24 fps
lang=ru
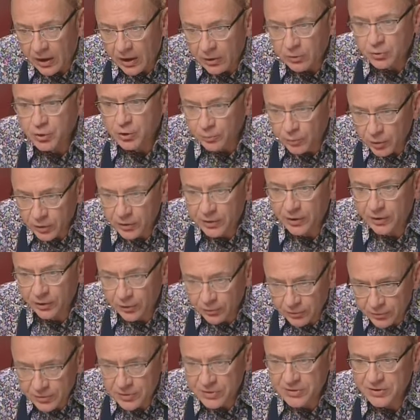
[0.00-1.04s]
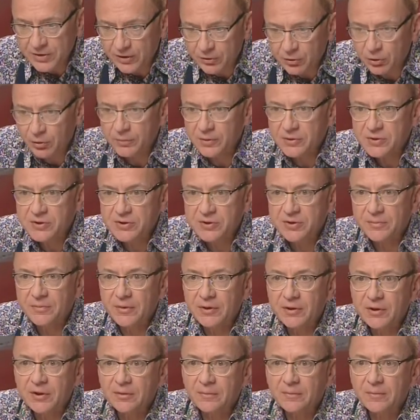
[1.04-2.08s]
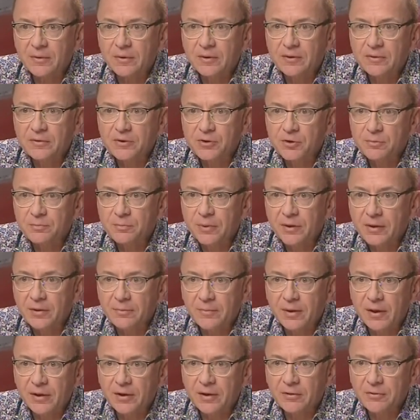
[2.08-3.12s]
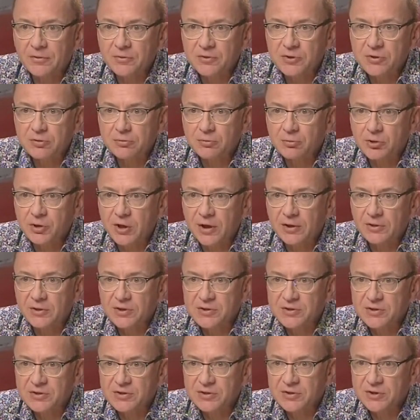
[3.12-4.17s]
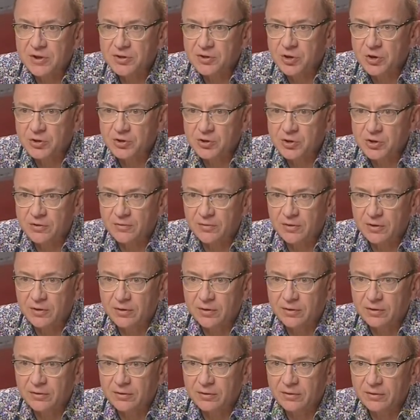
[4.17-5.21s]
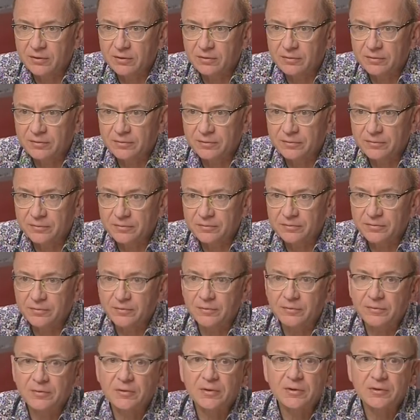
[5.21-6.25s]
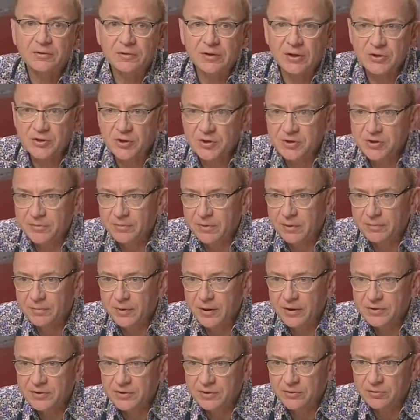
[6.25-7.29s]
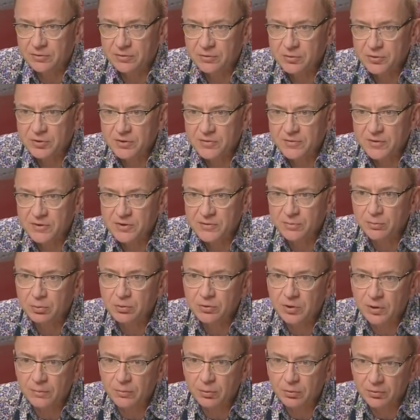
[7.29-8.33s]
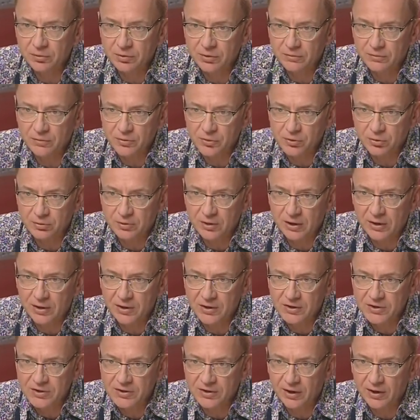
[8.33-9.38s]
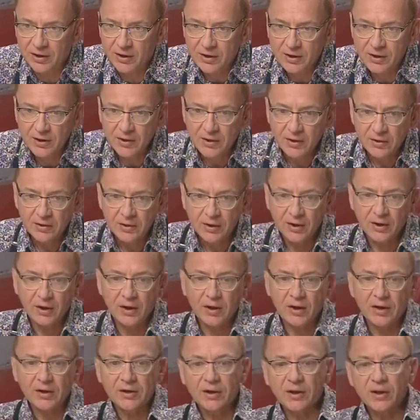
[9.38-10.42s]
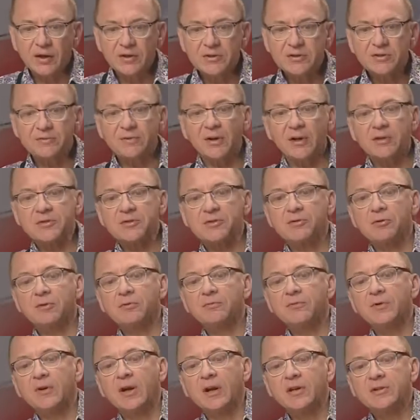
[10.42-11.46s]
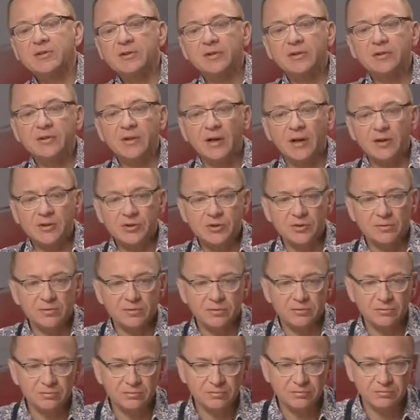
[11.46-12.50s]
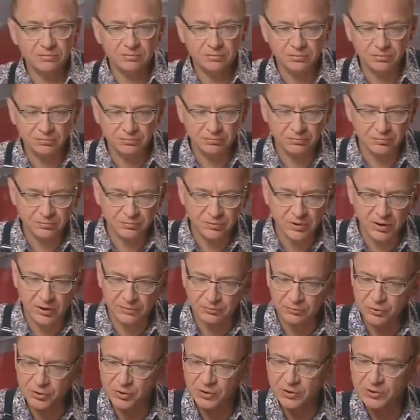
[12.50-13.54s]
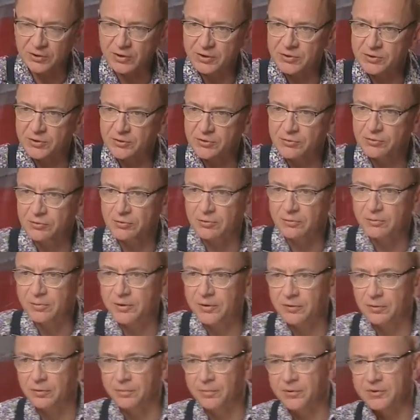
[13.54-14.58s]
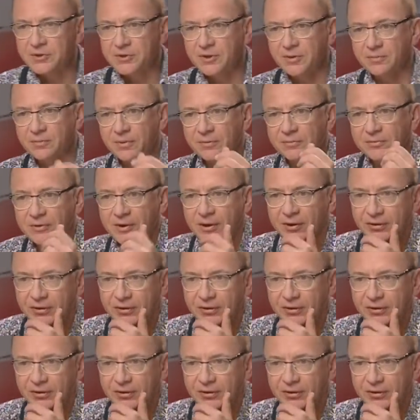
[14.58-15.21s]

Очень многие люди, знакомясь с Зиминым, э, значит, принимали его за случайно зашедшего э, э, на ну, торжественное мероприятие, то, что называется, бутербродного журналиста. Да, да, да, а, и одевался он выглядел так, что, да, мужик, на тебе 100 рублей, купи себе пивка.